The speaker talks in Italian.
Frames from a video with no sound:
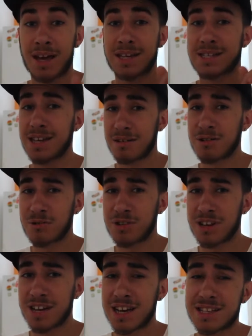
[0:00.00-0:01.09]
Salve a
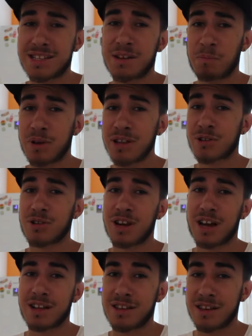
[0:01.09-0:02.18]
tutti ragazzi e
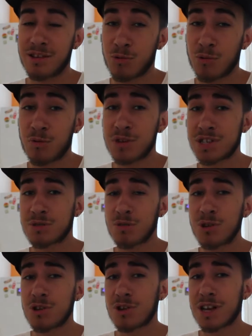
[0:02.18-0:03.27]
bentornati in un nuovissimo
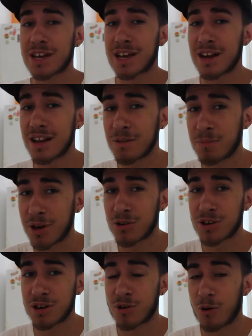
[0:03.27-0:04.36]
video del canale di
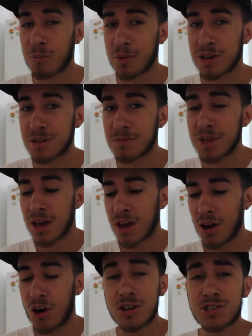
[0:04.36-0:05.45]
Pannocchia Company
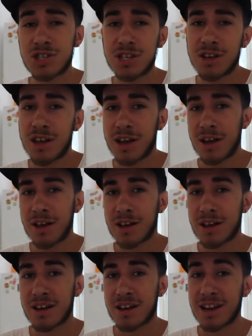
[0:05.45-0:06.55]
Oggi,
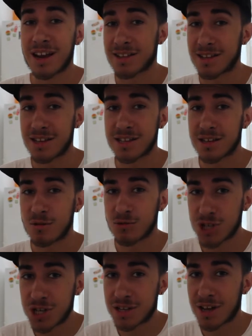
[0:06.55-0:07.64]
eh, nell'attesa
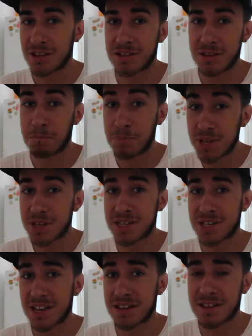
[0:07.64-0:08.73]
dell'uscita di
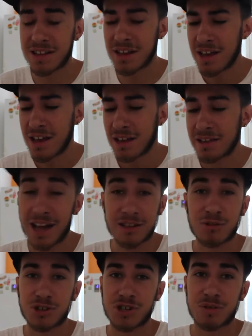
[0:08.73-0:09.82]
BT7,
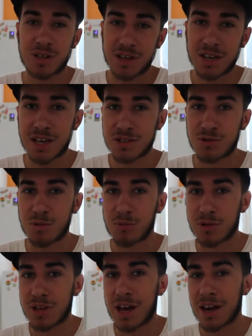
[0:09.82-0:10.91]
dato che ci avete chiesto di
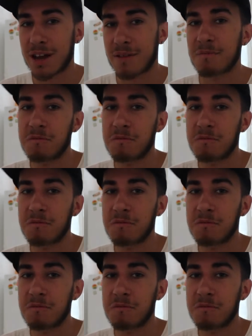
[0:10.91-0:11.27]
portare